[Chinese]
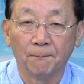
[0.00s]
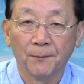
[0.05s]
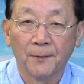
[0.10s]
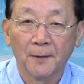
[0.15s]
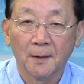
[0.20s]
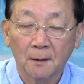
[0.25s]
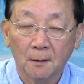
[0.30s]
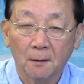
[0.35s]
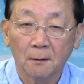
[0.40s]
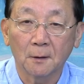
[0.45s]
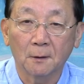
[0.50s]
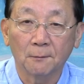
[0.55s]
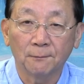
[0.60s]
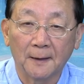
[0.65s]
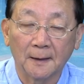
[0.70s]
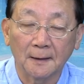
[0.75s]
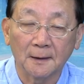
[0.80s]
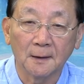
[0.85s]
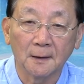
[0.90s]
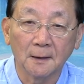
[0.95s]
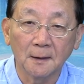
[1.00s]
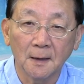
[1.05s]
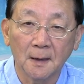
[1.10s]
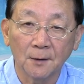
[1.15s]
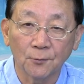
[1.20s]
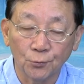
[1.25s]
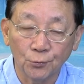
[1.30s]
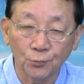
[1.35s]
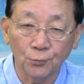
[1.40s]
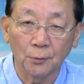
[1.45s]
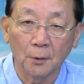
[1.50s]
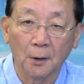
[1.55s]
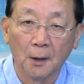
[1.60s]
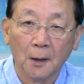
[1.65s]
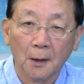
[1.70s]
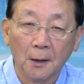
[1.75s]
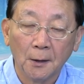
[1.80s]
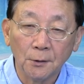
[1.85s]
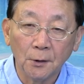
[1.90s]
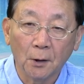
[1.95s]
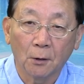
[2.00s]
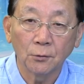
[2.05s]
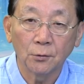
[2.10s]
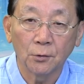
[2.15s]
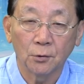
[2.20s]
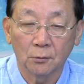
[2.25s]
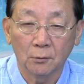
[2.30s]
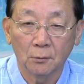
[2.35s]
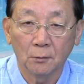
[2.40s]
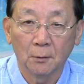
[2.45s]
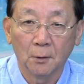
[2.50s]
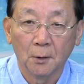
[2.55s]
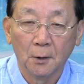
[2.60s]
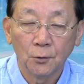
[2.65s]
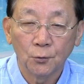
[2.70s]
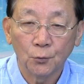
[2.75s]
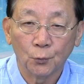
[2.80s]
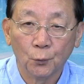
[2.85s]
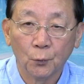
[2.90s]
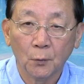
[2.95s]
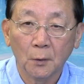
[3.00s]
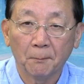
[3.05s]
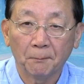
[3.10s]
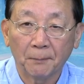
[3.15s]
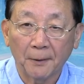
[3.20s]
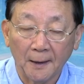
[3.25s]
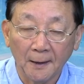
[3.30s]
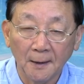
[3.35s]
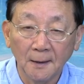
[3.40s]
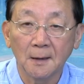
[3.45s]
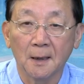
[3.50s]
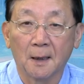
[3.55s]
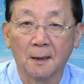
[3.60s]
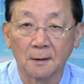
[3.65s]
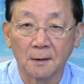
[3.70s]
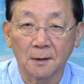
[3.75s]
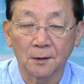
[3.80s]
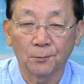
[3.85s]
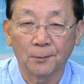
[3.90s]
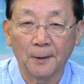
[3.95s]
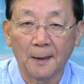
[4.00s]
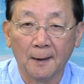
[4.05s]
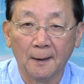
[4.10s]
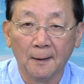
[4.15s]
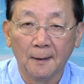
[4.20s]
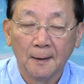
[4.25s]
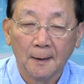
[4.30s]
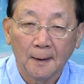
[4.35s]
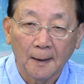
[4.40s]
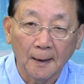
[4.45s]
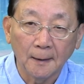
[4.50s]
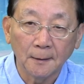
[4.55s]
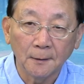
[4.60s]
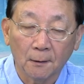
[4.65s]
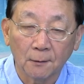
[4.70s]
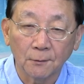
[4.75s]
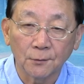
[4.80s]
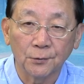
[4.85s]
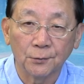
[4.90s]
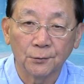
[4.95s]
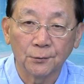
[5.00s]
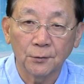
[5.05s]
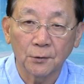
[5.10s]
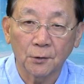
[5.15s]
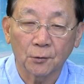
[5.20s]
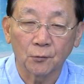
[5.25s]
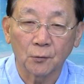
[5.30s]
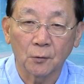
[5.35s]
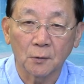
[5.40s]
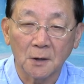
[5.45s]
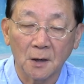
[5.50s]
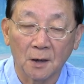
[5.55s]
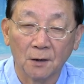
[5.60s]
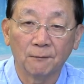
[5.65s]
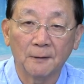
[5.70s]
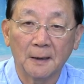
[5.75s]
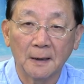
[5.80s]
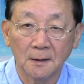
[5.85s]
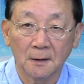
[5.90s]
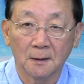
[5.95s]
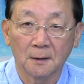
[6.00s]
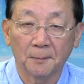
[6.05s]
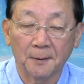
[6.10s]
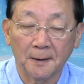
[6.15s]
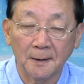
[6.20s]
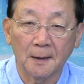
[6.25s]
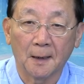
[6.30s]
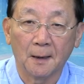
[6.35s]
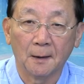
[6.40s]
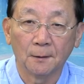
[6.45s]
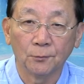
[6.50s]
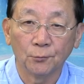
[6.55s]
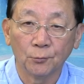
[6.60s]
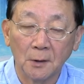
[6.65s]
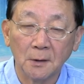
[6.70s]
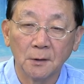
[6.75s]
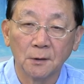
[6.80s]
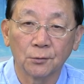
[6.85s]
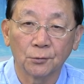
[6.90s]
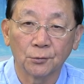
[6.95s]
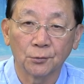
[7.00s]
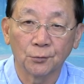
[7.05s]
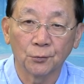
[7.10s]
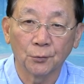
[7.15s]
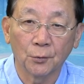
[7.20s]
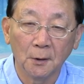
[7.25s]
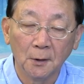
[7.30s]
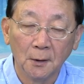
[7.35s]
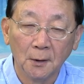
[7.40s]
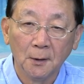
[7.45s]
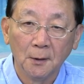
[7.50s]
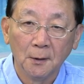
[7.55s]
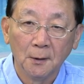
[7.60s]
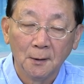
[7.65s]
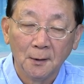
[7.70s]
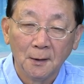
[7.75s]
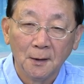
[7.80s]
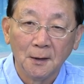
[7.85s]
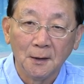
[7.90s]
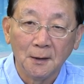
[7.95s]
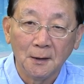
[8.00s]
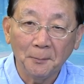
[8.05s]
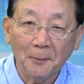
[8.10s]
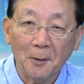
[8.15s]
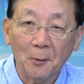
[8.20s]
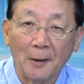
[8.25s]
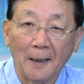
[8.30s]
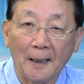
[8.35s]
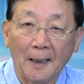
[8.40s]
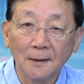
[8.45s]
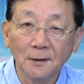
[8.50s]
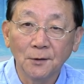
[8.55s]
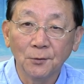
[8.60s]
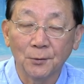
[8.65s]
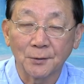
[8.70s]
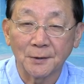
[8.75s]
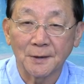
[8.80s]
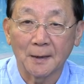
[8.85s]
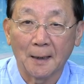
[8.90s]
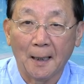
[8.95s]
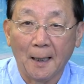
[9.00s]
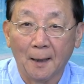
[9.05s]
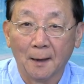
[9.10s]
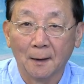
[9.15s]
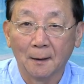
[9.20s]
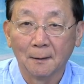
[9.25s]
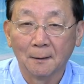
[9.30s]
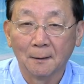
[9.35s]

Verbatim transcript: 告到法庭上去，要求除了赔偿之外，还要求叫做惩罚性的赔偿。原因就是说，你把我孩子弄死了。对